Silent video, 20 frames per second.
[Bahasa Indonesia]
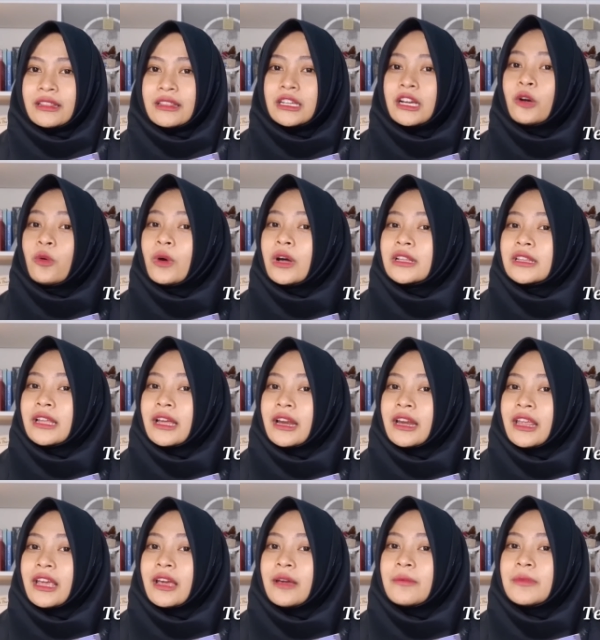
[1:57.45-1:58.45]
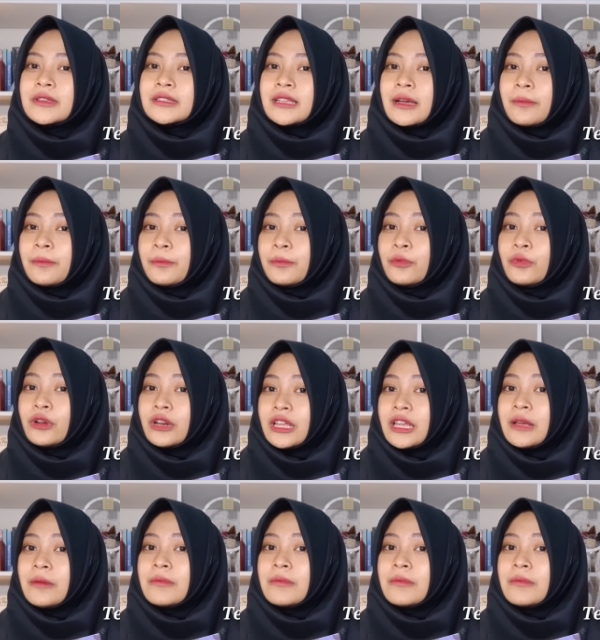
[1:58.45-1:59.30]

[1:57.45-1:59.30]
Kekuatannya bisa pulih